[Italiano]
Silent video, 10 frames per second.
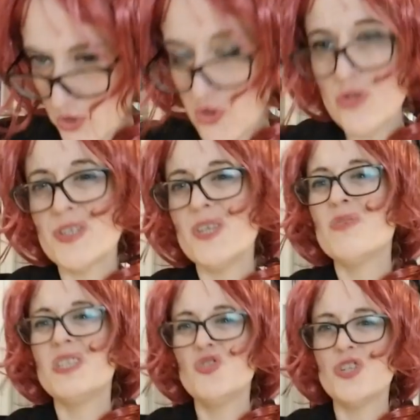giorni, in
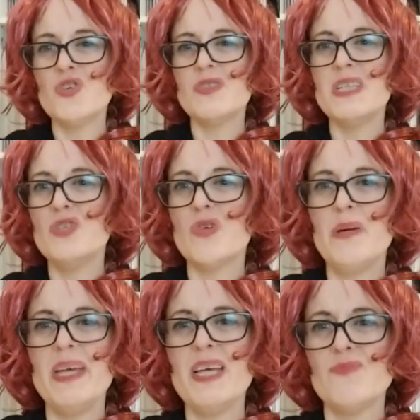questi giorni così di
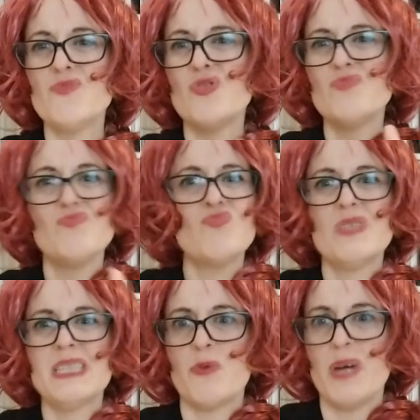isolamento, in
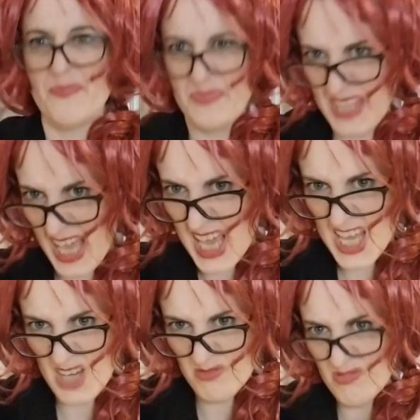queste
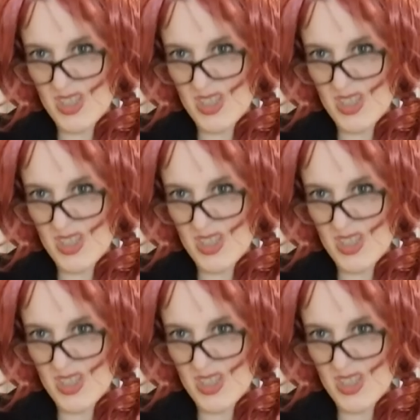quarantene.